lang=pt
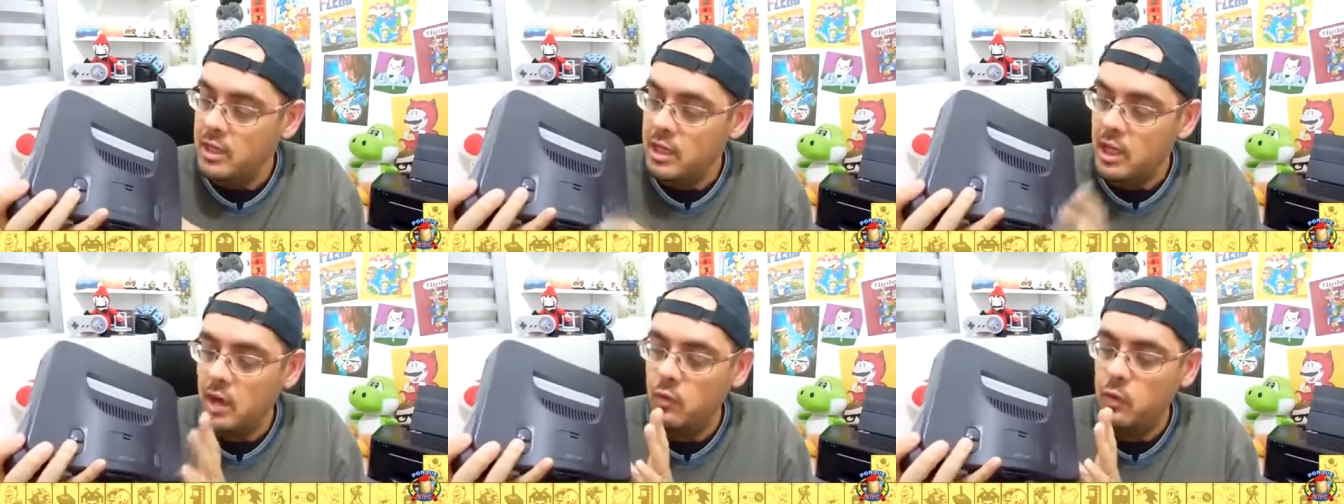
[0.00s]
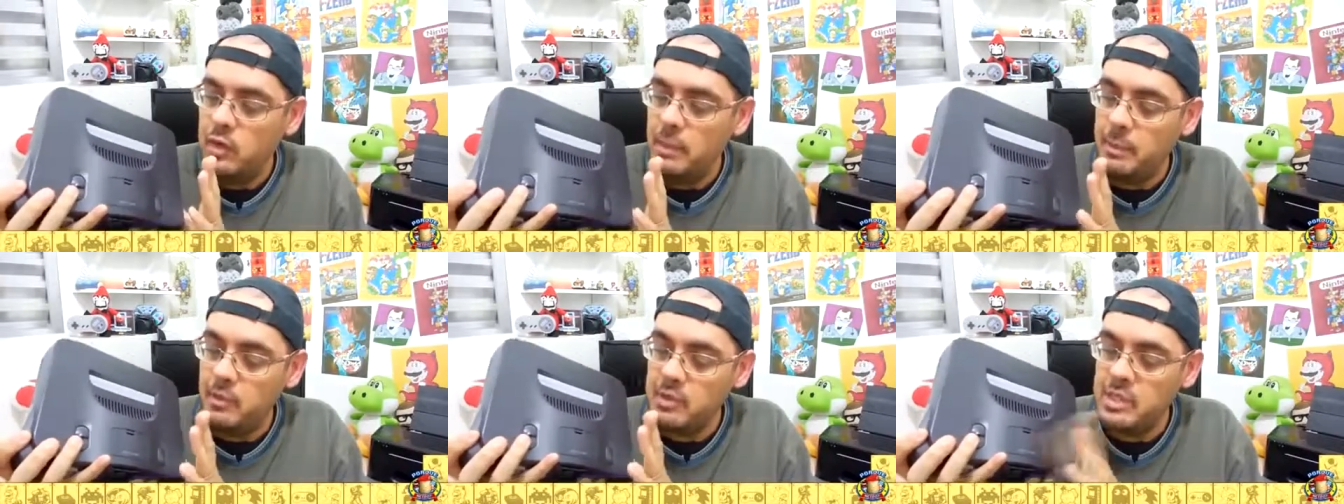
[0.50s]
E eu vou dar
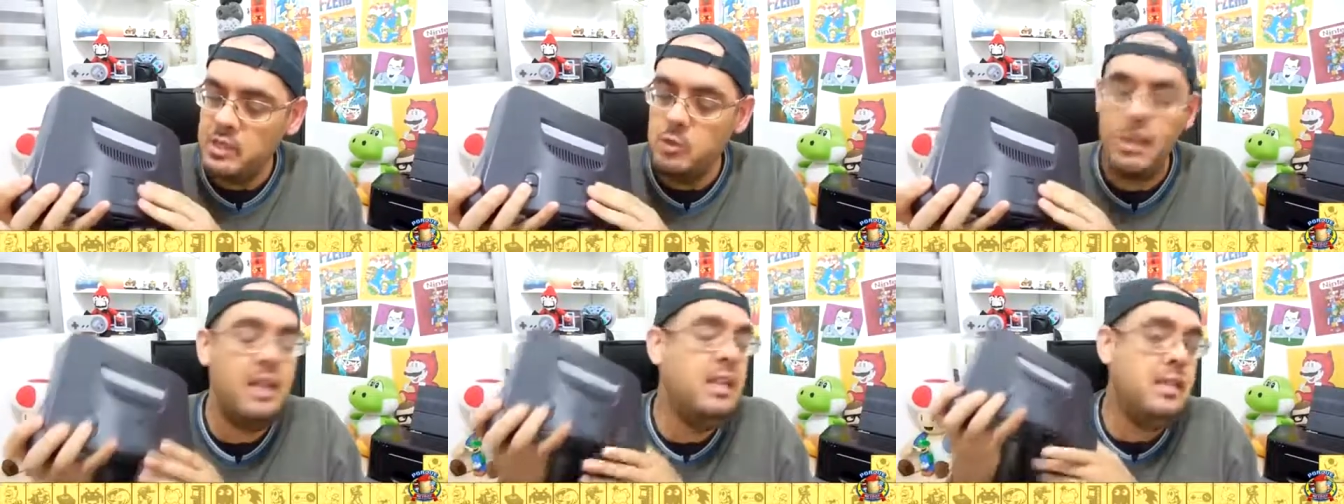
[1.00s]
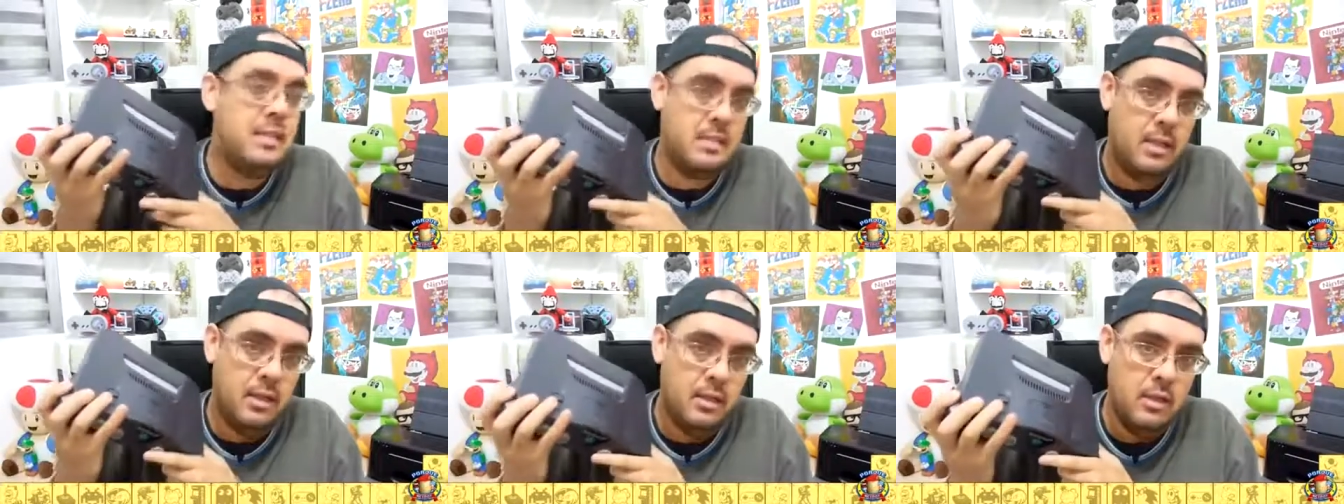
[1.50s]
para vocês uma
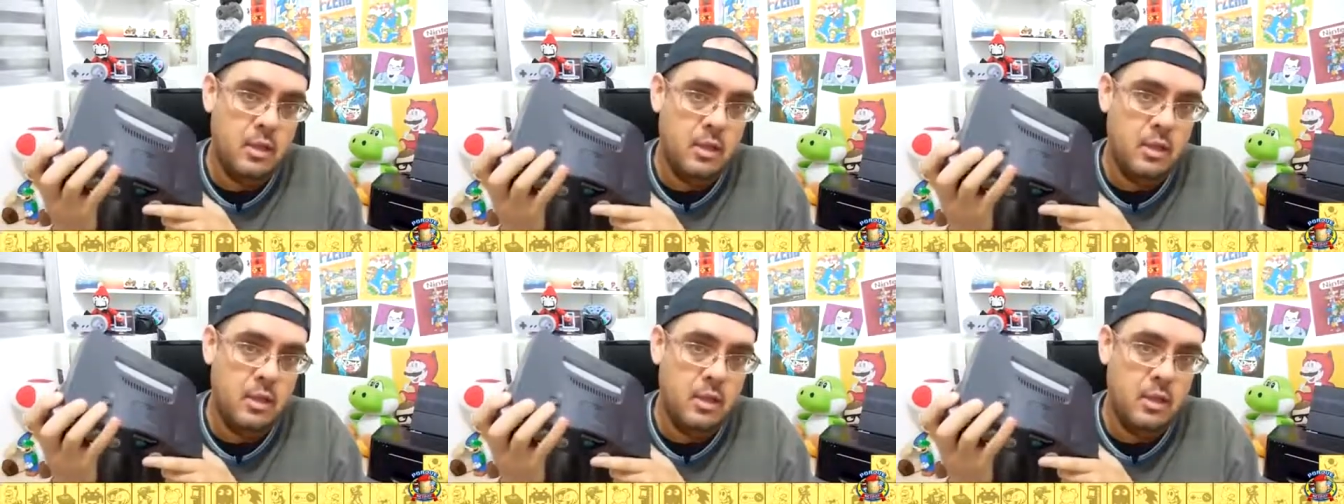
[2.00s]
lista